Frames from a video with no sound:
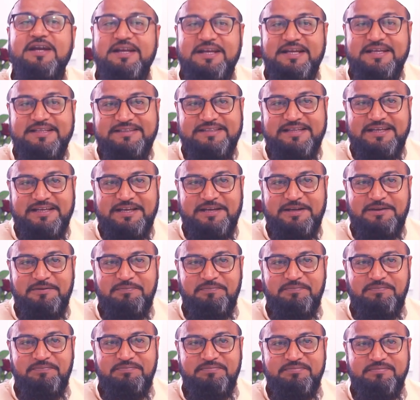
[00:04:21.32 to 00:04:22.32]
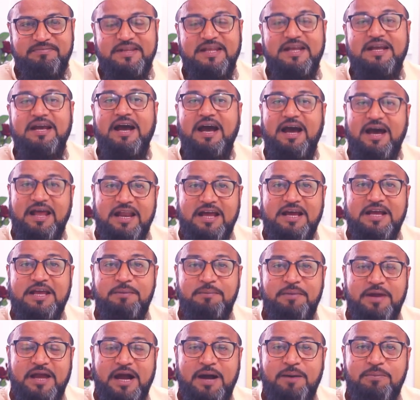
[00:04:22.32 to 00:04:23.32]
कर लेते हैं
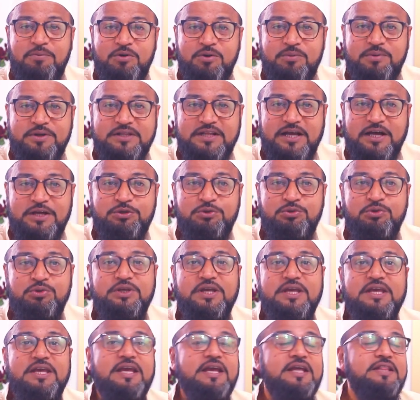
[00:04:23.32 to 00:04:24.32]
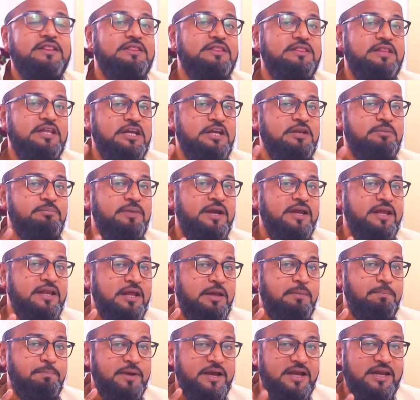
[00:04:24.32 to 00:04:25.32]
हालांकि मैं आपको बता दूं कि ये तीन
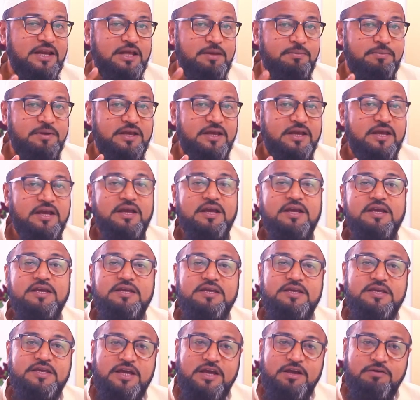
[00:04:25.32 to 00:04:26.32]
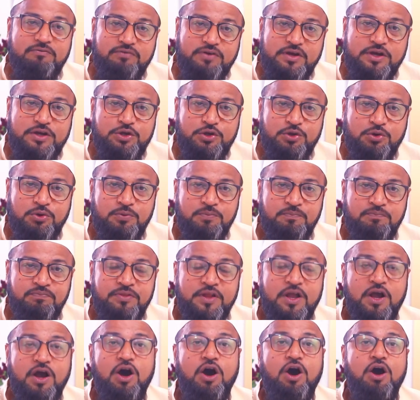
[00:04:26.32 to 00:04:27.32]
महीने पहले भी ये वीडियो
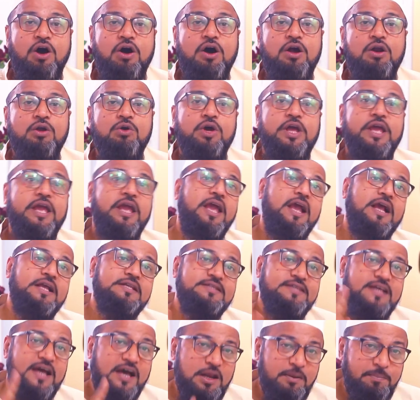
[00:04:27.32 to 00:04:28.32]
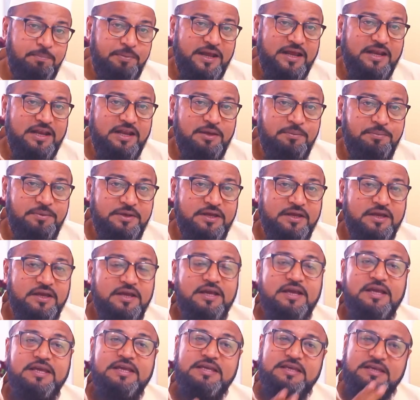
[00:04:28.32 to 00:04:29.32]
और एक साल पहले भी
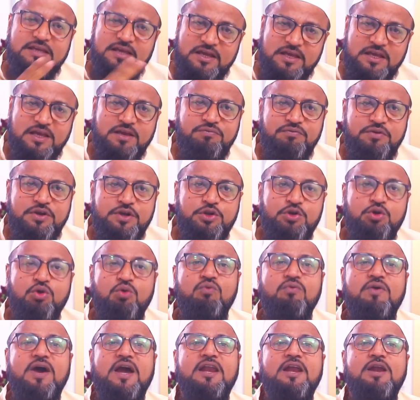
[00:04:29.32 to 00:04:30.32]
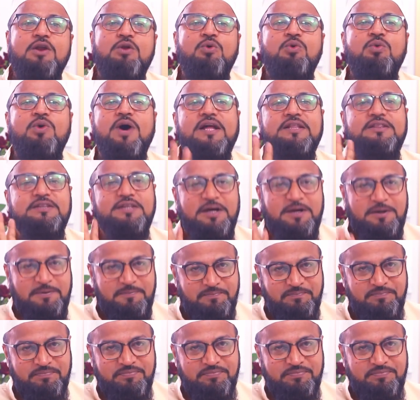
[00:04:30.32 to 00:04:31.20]
यही वीडियो वायरल हुआ था